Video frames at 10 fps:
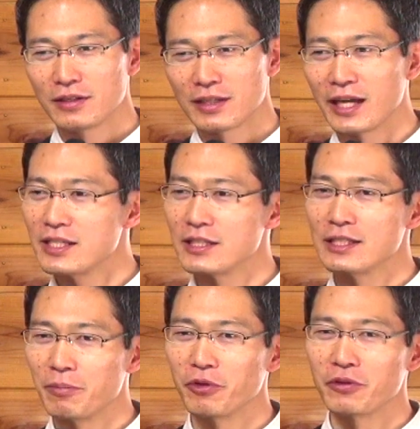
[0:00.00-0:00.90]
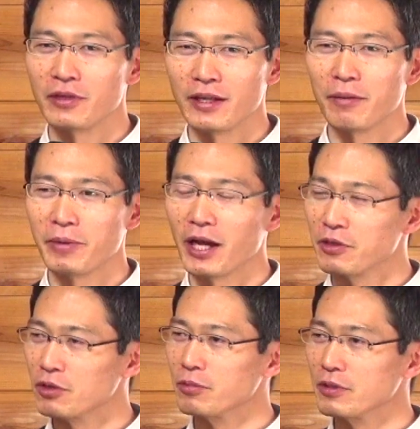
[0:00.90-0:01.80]
大切なものってねやっぱりあ
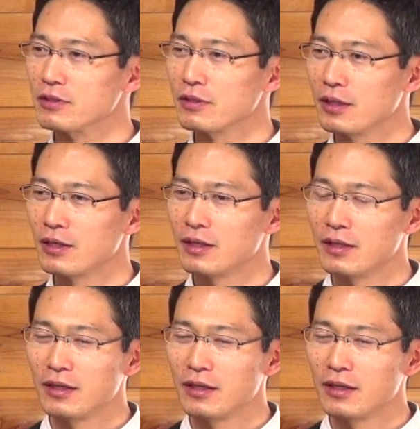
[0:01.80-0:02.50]
ると思うんですよね。